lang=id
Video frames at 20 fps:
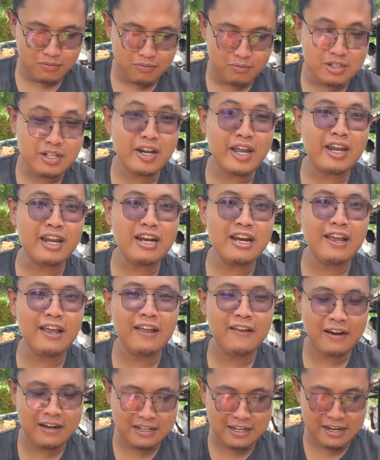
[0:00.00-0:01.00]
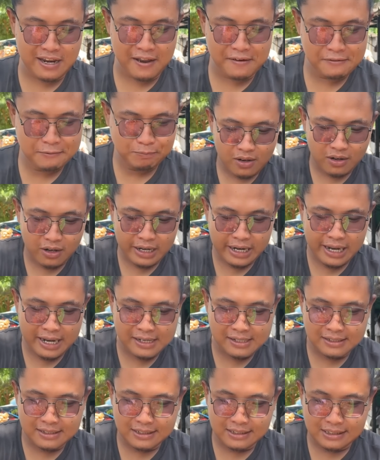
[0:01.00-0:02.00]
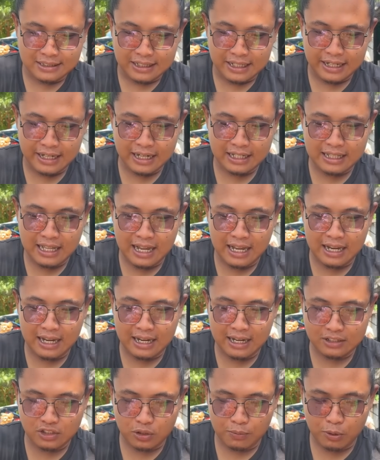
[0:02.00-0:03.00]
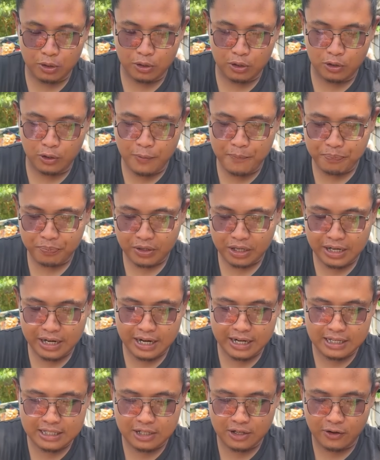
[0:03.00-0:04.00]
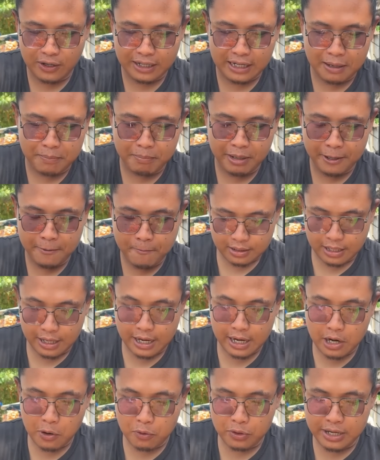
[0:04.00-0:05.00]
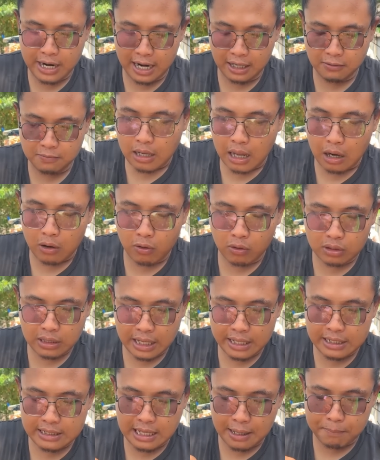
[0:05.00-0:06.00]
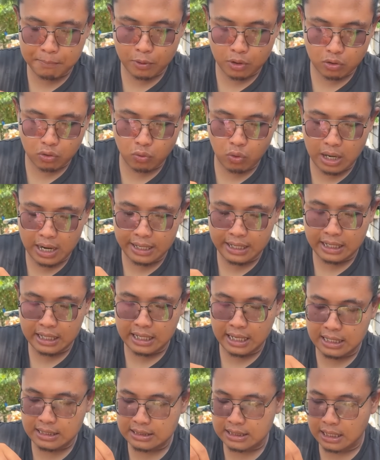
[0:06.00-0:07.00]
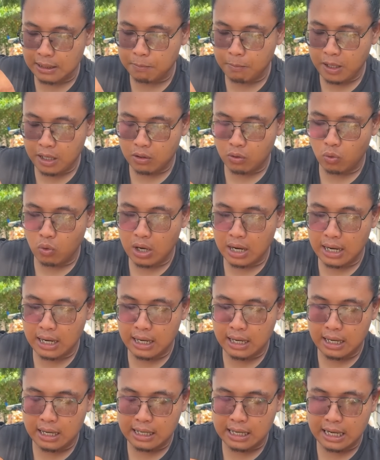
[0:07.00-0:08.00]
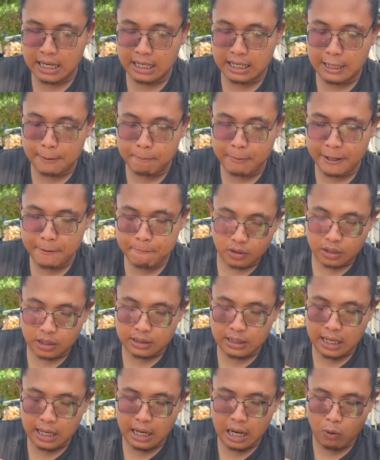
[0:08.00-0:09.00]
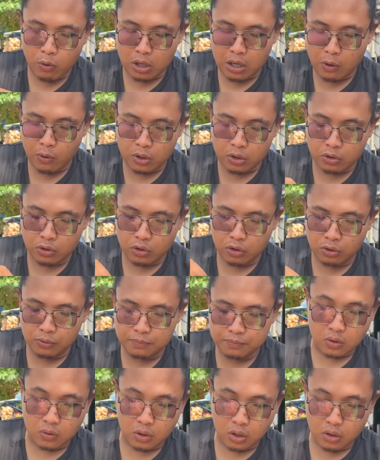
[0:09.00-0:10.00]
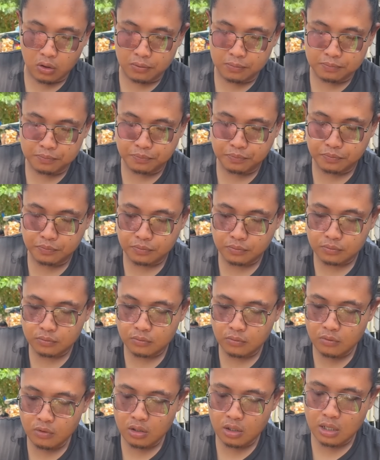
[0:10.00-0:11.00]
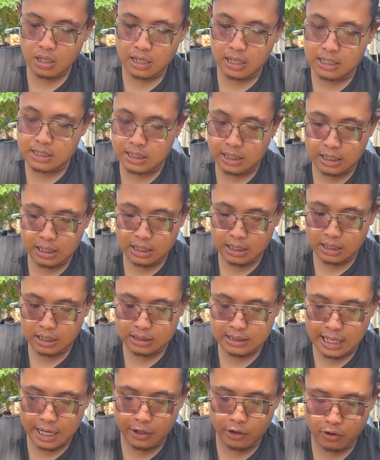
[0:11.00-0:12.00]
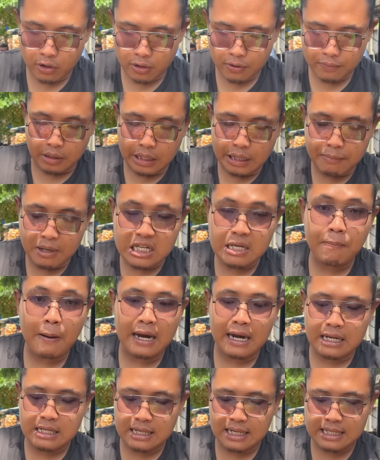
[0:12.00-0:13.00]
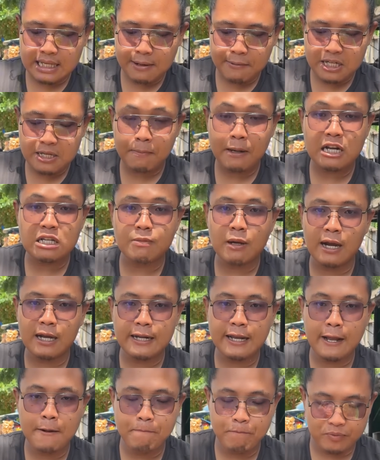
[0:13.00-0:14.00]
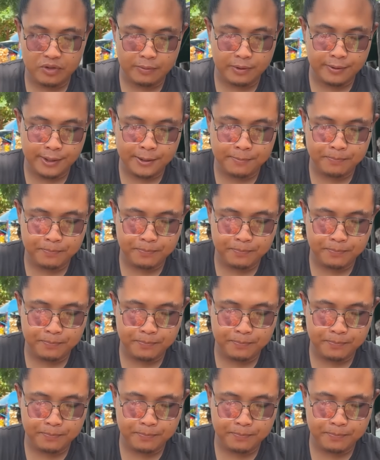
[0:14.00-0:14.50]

bisa kayak gini rasanya oke ini kita comot dulu ini ada jerawan kambing dan ada udang aku tadi campur kuah ikan sama kuah kari kambing kita awur-awur dulu wow kasih sayur ini masih panas nasinya masih panas banget ya teman-teman